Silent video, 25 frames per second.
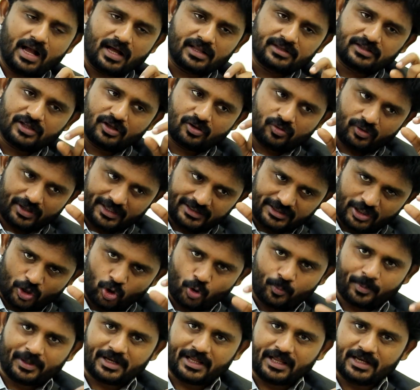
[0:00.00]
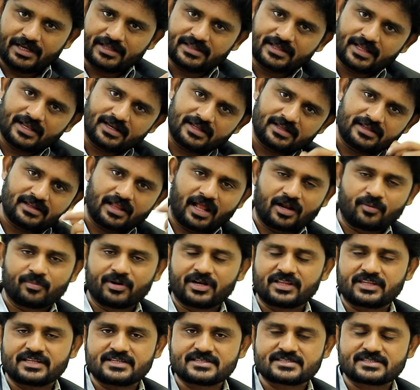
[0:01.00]
అది ఎంత లోపలికి వెళ్ళింది అనేది దాన్ని
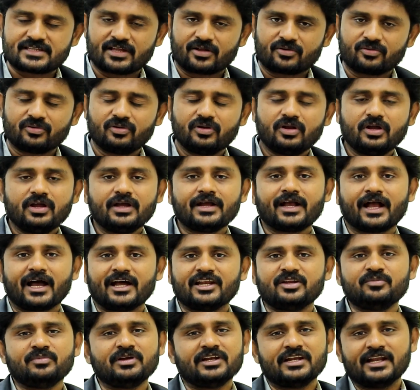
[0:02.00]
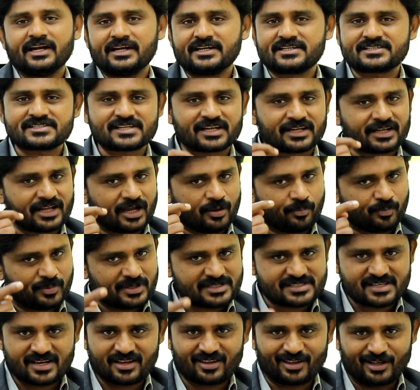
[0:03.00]
బట్టి తీస్తారు కానీ మీ డెంటిస్ట్కి
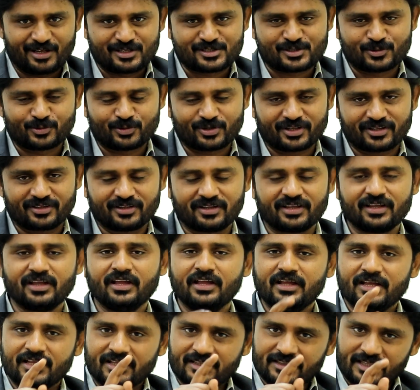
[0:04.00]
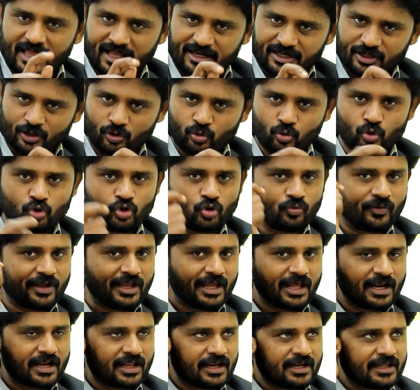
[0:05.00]
కంపల్సరీ తెలుసుంటుంది దానికి కుట్లు
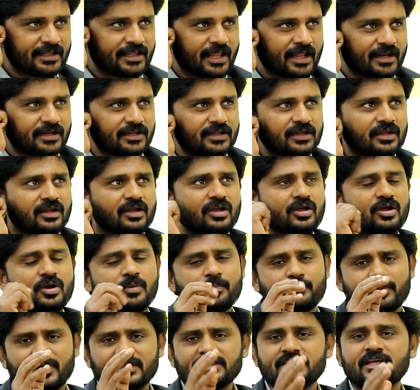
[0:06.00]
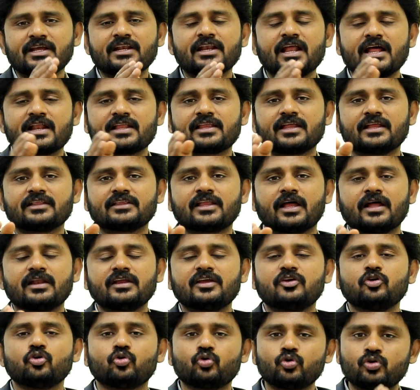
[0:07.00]
వేయాలా లేదా అని ప్రతి
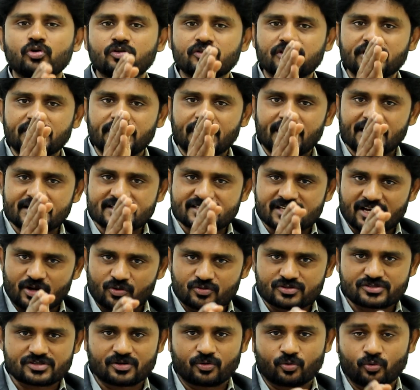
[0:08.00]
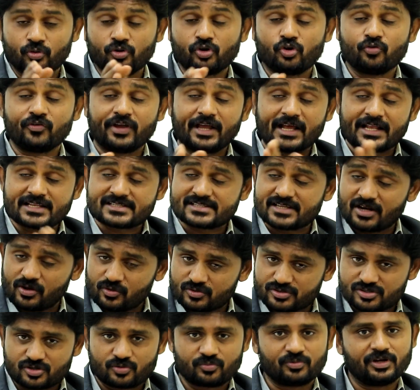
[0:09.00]
జ్ఞానదంతానికి కుట్లు తీయాల్సిన అవసరం కుట్లు వేయాల్సిన
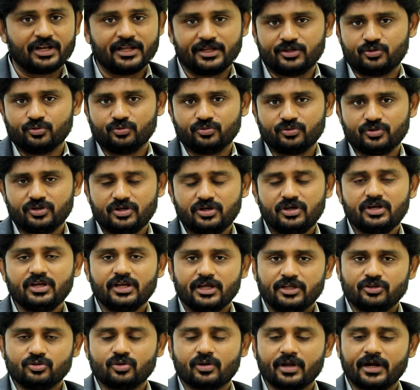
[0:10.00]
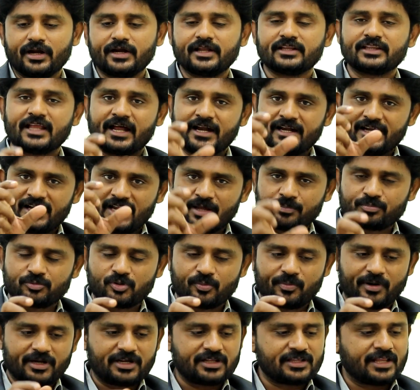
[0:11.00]
అవసరం లేదు ఎందుకనంటే దాని డెప్త్
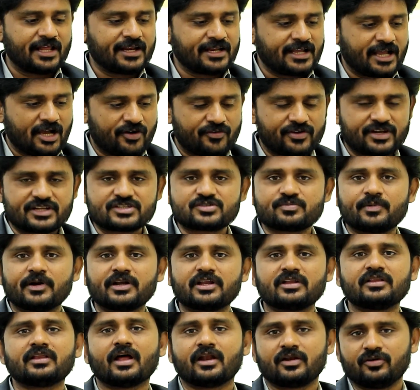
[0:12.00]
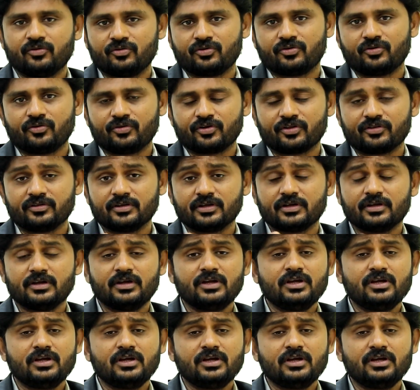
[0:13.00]
బట్టి దాని కవరేజ్ బట్టి దాన్ని ఉంటుంటుంది